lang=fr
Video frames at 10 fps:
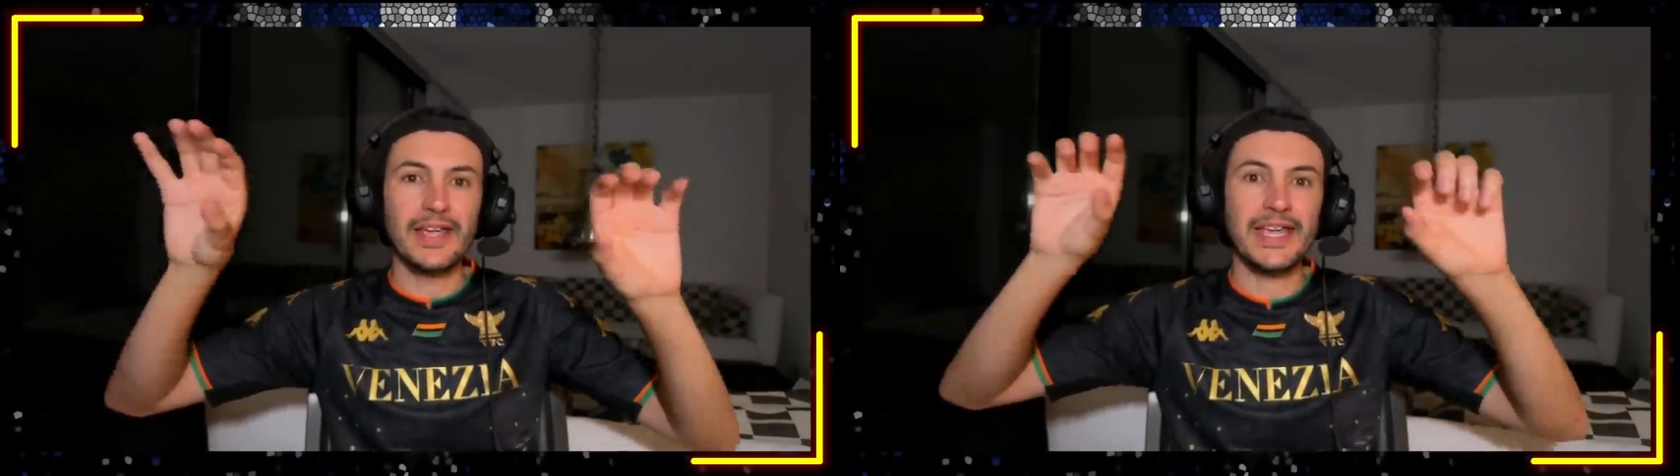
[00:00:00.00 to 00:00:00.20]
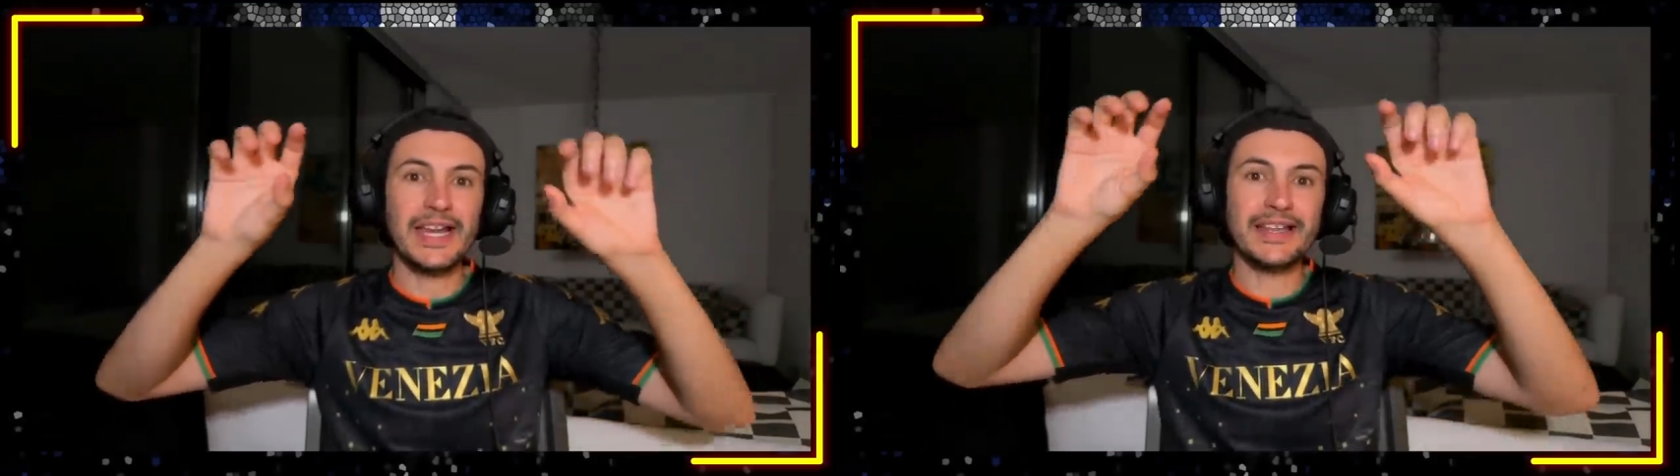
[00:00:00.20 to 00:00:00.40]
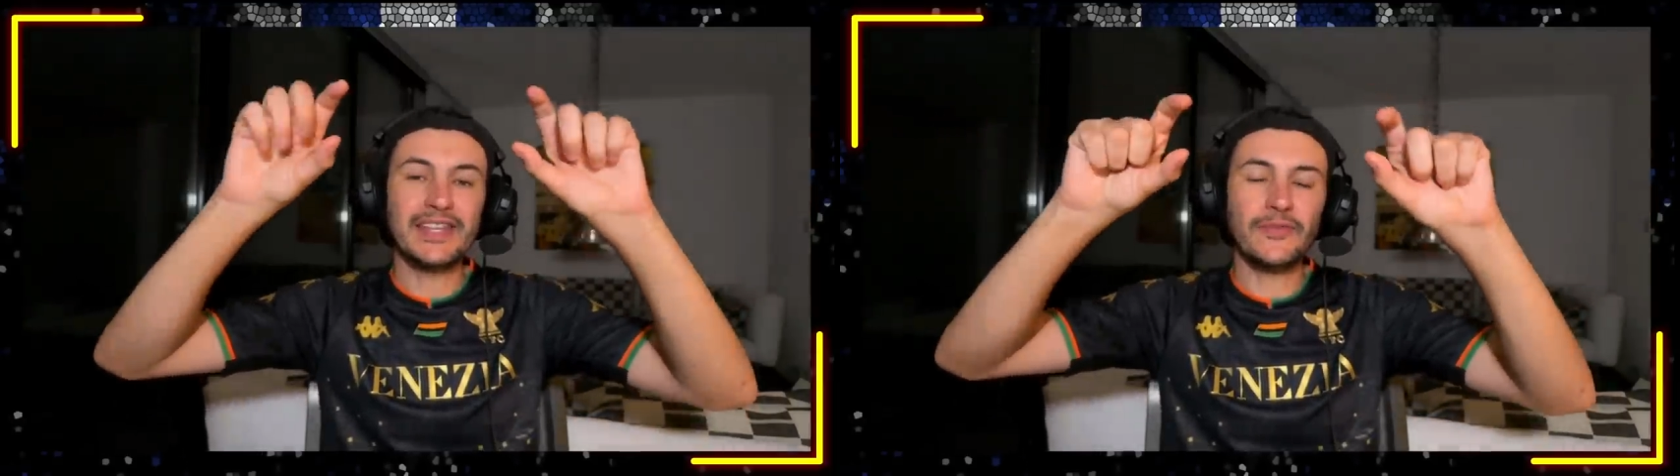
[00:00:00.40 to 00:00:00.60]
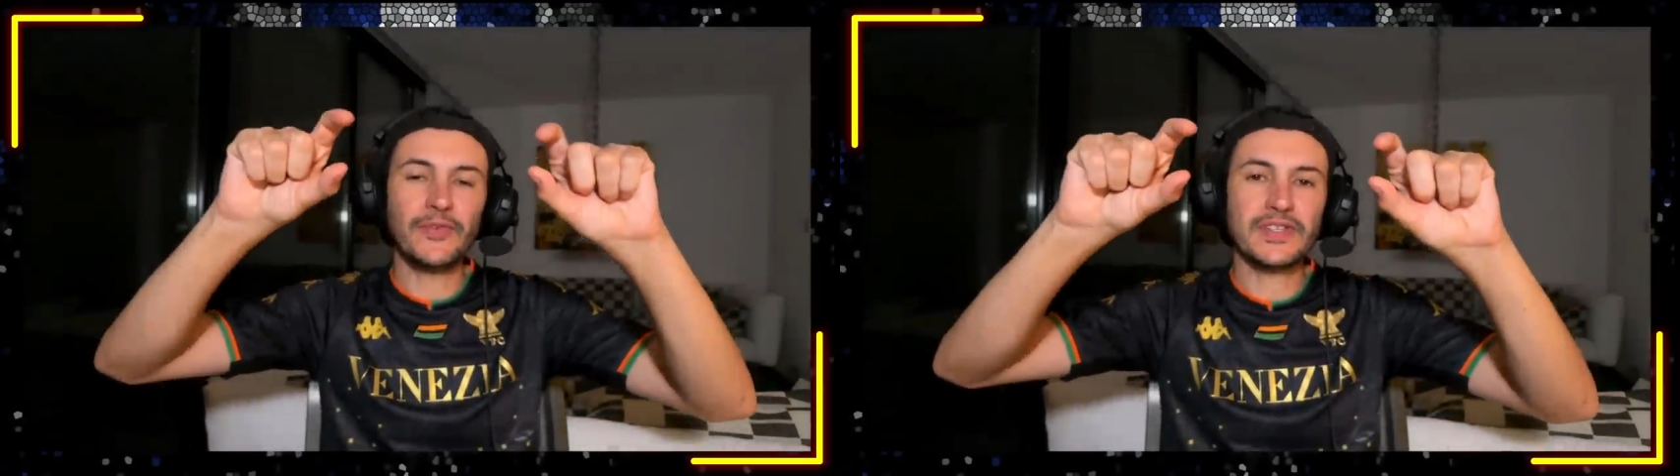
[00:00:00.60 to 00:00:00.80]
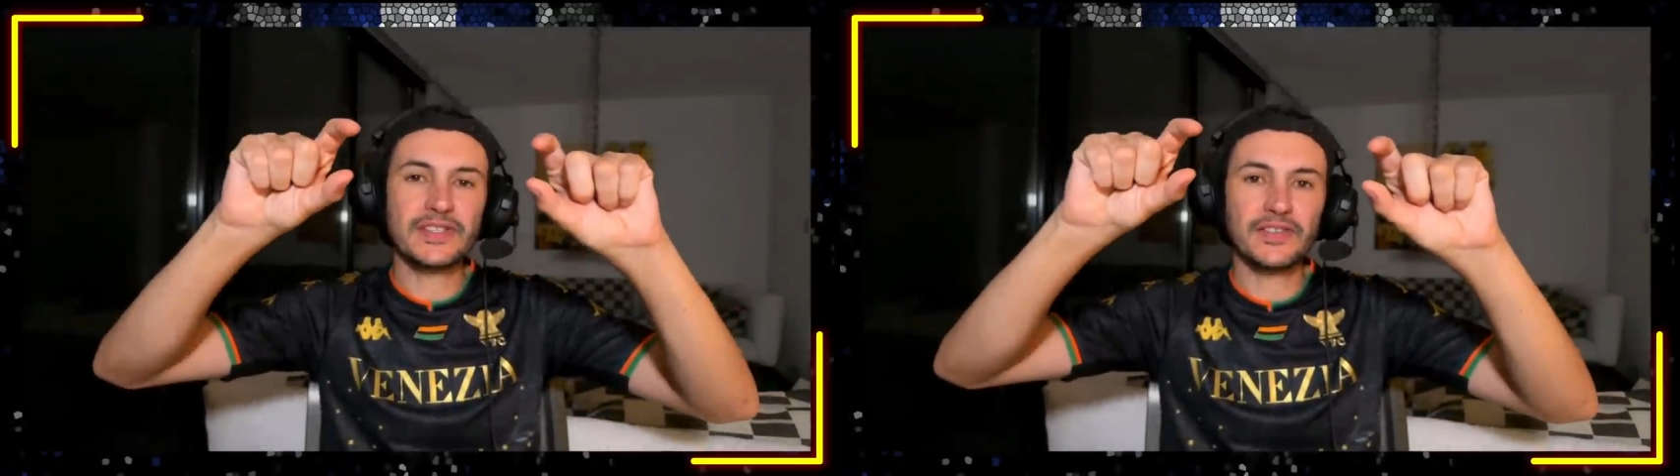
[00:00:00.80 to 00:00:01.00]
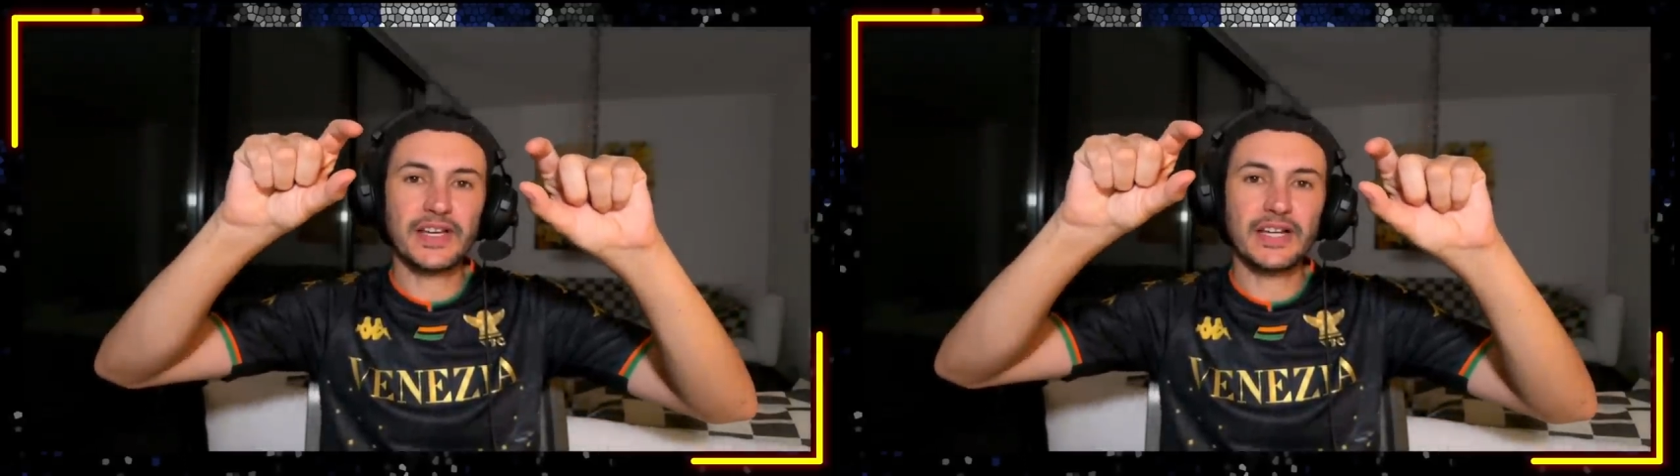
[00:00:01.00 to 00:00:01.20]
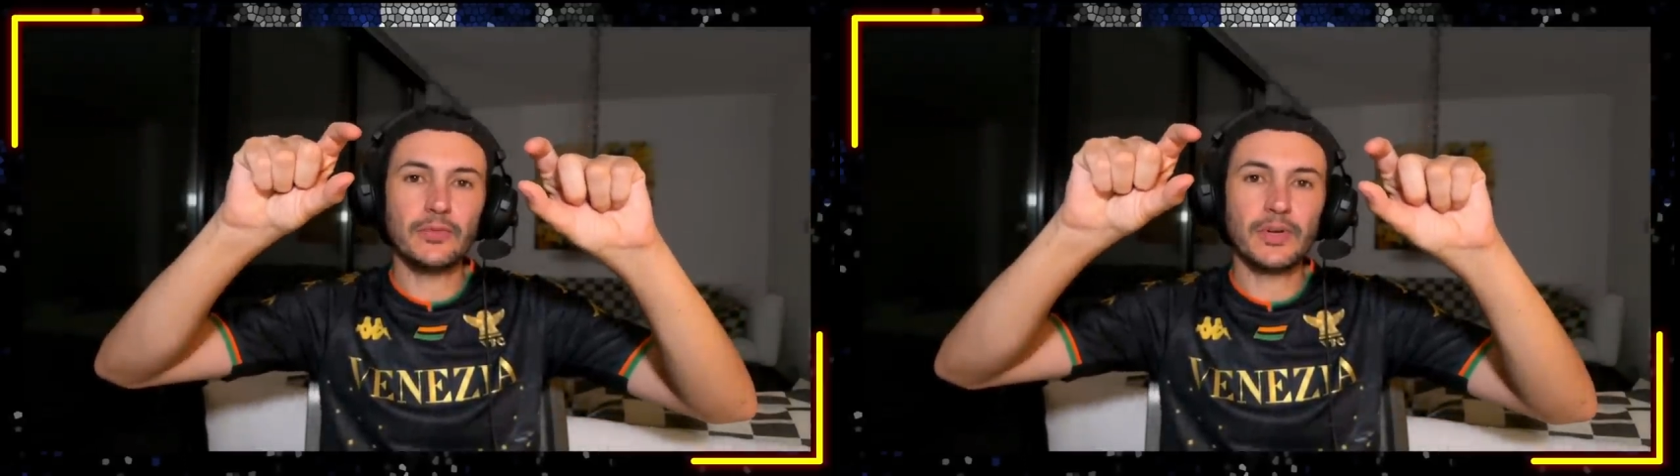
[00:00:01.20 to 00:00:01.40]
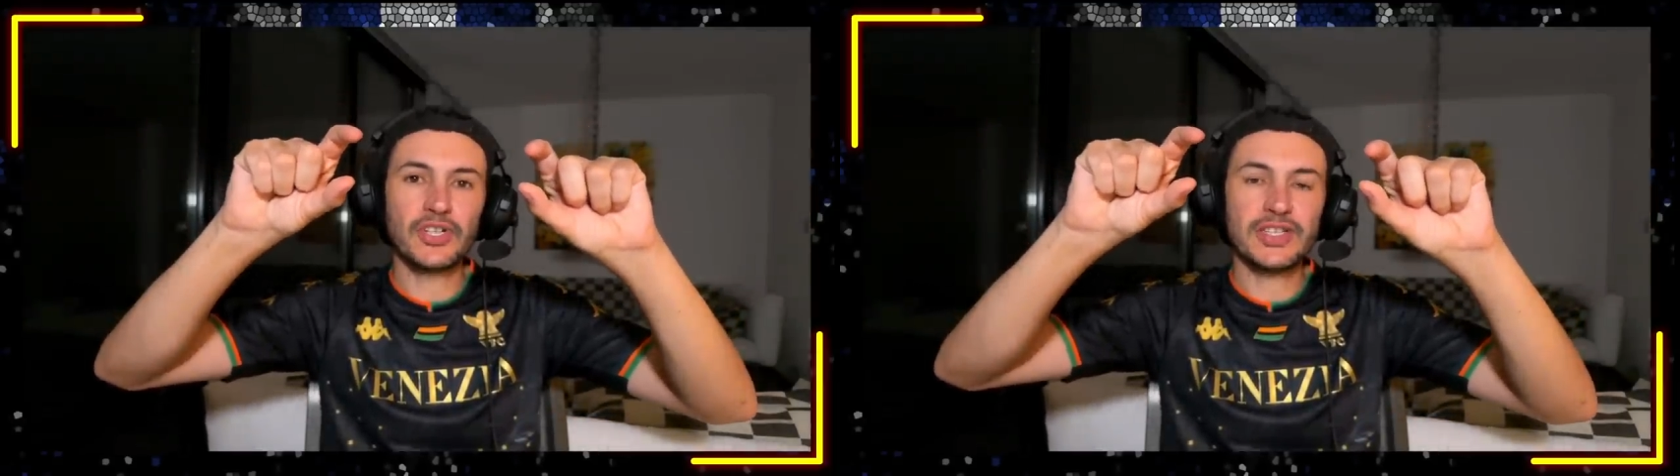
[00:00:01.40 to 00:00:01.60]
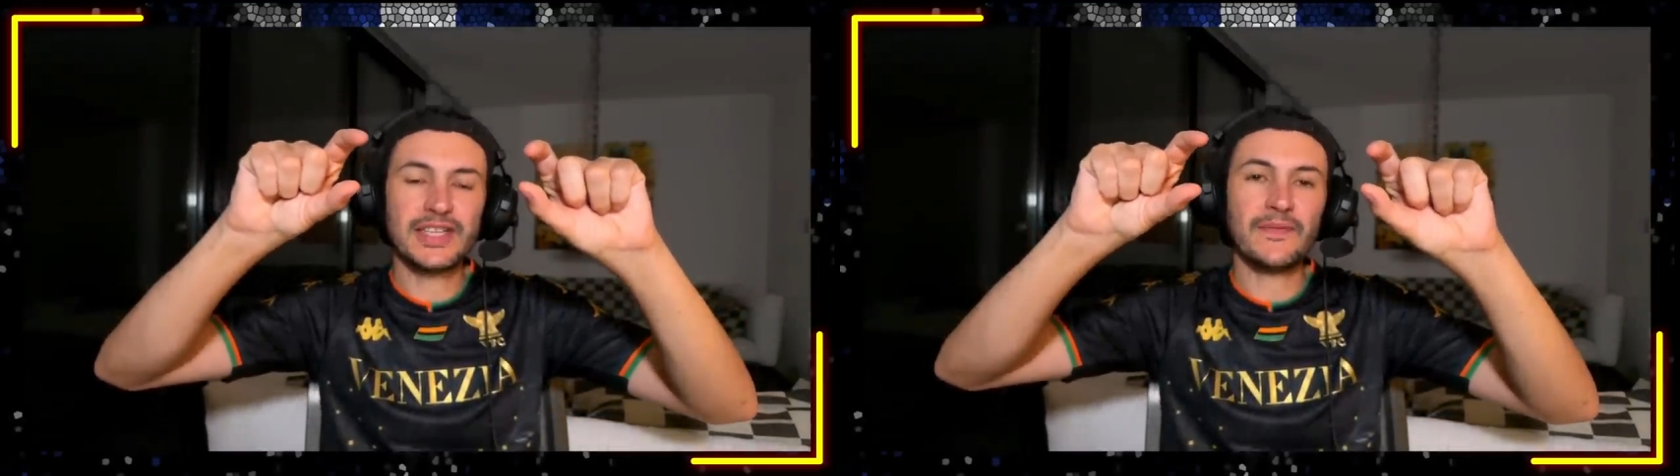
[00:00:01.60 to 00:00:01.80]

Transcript: Et la défense centrale de Manchester